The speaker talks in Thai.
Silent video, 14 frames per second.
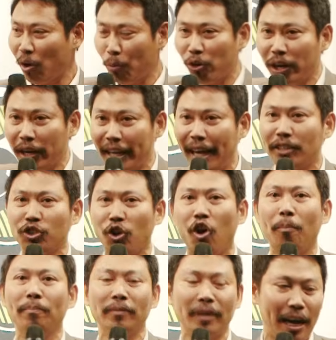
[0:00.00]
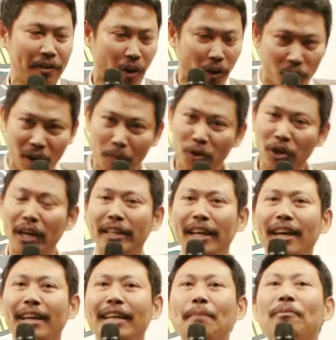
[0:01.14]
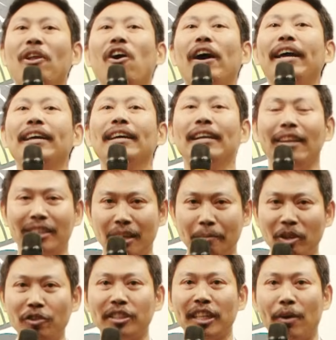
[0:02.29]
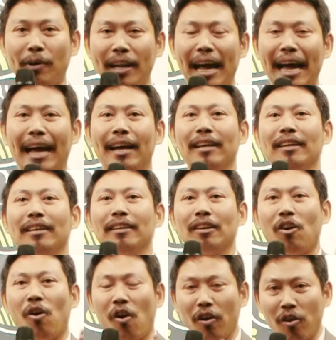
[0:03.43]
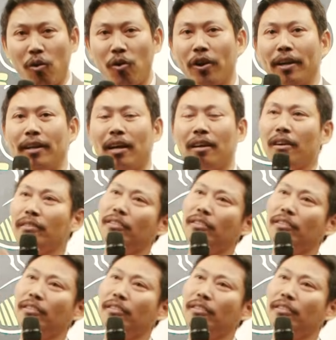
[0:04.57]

คนพูดเรื่องนี้จบอีก2 คนมาพูดเรื่องนี้เรียบร้อยเราจะได้ไม่ต้องเสียเวลาของคนแล้วก็